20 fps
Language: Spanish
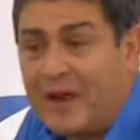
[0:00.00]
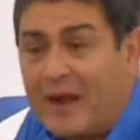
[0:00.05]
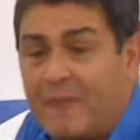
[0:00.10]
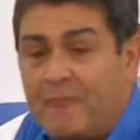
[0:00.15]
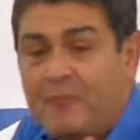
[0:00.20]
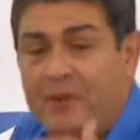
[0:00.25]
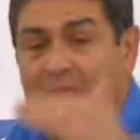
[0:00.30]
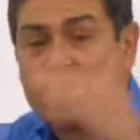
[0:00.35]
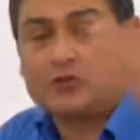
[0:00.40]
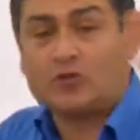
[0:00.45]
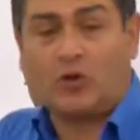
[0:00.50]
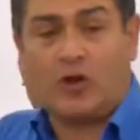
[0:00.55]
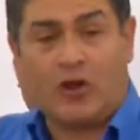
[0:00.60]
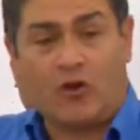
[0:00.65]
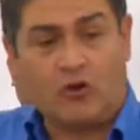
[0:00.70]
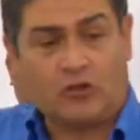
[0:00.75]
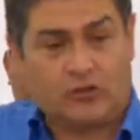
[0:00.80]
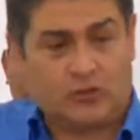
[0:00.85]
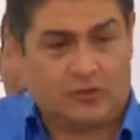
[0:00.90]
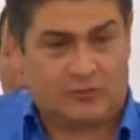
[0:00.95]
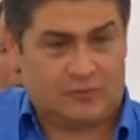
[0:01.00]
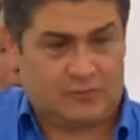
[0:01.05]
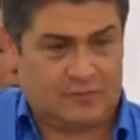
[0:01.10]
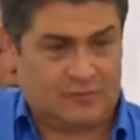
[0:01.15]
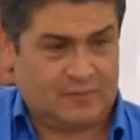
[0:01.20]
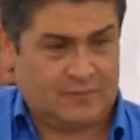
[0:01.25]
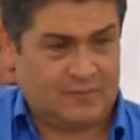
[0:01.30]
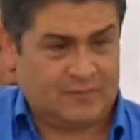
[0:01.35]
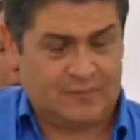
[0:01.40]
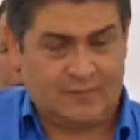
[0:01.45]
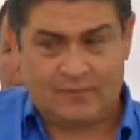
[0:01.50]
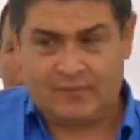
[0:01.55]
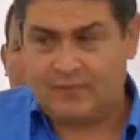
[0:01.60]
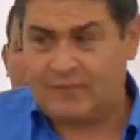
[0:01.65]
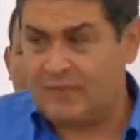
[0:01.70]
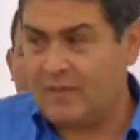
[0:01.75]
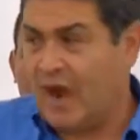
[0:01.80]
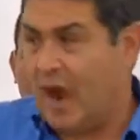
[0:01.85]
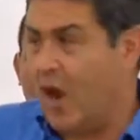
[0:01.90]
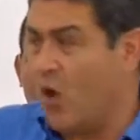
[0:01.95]
para ampliar su negocio
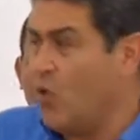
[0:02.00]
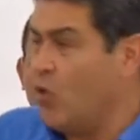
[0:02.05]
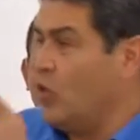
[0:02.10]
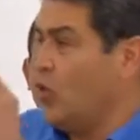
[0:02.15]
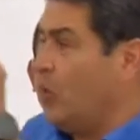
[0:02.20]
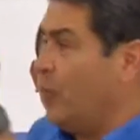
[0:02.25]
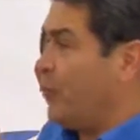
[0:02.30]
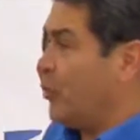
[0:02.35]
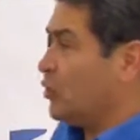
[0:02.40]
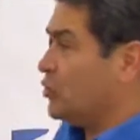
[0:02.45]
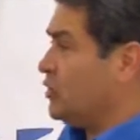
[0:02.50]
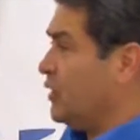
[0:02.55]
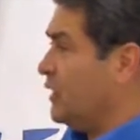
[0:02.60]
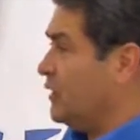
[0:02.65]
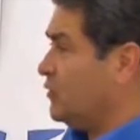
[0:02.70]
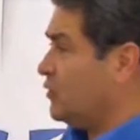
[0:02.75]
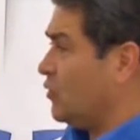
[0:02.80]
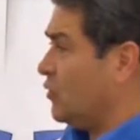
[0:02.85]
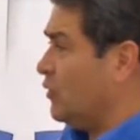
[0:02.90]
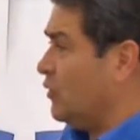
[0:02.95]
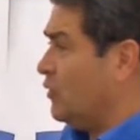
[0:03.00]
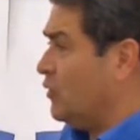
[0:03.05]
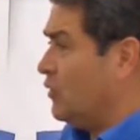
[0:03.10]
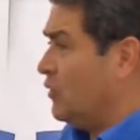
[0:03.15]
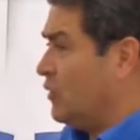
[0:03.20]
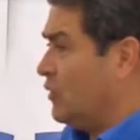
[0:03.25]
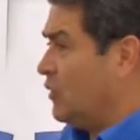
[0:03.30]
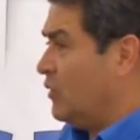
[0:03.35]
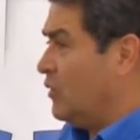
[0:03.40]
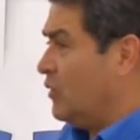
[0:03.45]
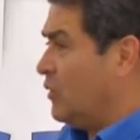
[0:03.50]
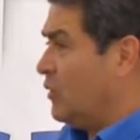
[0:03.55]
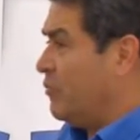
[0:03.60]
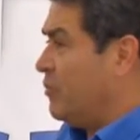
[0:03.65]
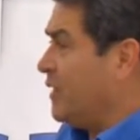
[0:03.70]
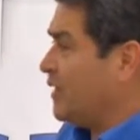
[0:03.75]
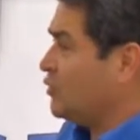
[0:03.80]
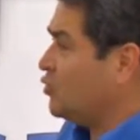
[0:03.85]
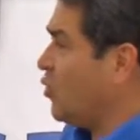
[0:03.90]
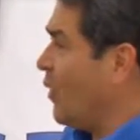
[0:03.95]
a un 1%
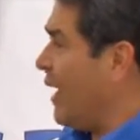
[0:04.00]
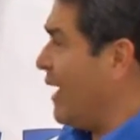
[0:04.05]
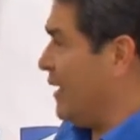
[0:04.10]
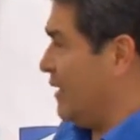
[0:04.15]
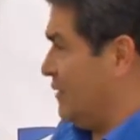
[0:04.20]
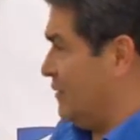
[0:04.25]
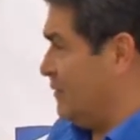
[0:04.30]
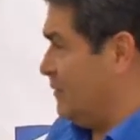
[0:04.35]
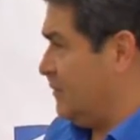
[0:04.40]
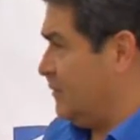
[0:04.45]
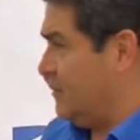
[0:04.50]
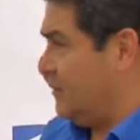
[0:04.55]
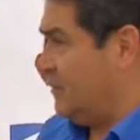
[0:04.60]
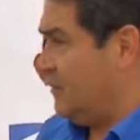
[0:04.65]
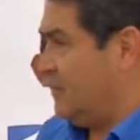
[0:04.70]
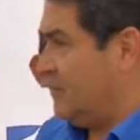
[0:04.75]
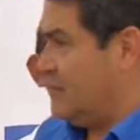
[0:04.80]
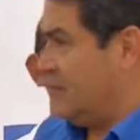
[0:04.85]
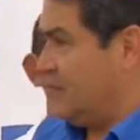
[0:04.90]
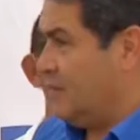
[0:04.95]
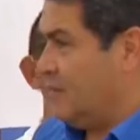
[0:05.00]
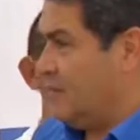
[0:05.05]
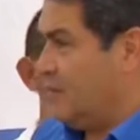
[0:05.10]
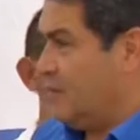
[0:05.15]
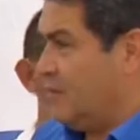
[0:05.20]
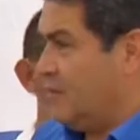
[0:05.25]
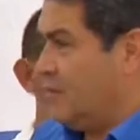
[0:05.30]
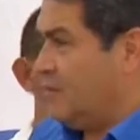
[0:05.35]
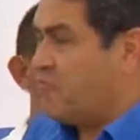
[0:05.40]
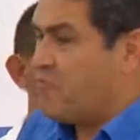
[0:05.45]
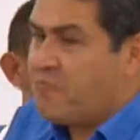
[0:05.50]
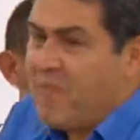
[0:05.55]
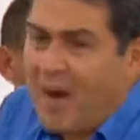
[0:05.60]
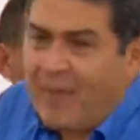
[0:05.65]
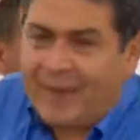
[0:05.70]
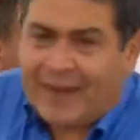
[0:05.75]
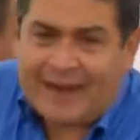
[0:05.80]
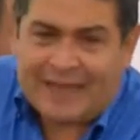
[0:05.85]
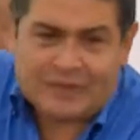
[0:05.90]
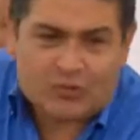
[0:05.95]
mensual,
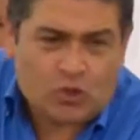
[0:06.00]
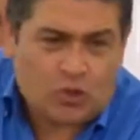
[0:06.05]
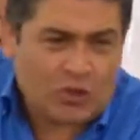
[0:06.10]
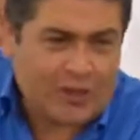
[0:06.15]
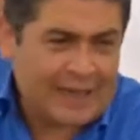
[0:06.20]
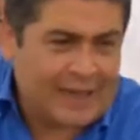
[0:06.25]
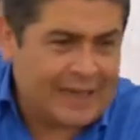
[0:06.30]
más barato